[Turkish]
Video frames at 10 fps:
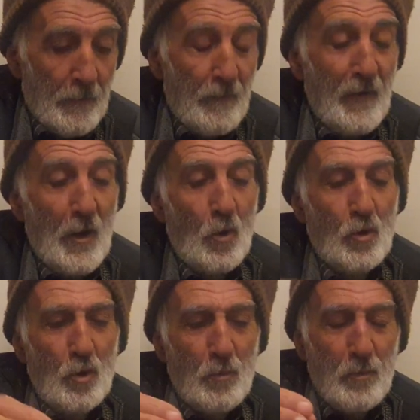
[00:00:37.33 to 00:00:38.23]
Ve
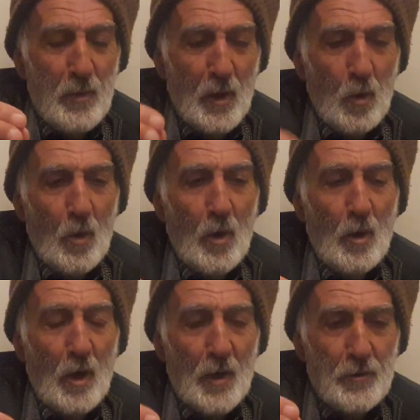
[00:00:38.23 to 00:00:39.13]
onun bir
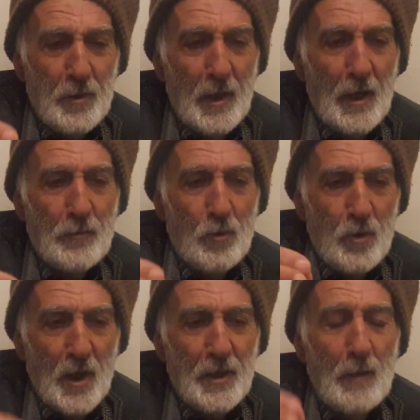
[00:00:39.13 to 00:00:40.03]
adı da
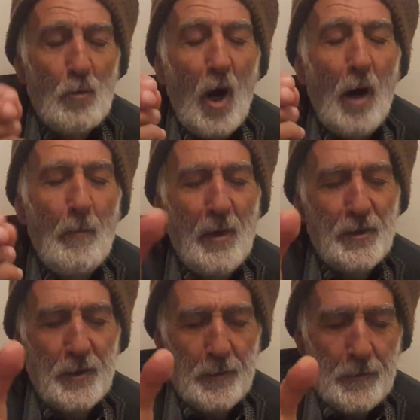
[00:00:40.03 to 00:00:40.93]
dünyada
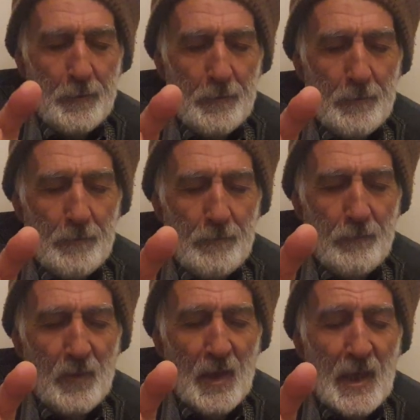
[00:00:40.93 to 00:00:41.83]
Muhammed'dir.
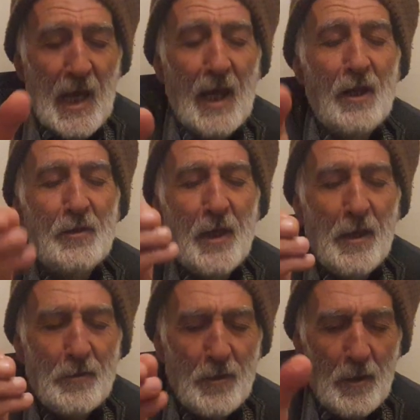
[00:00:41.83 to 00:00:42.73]
Elinde
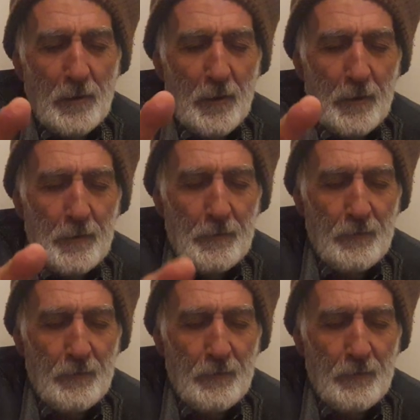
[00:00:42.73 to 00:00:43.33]
yazılıdır.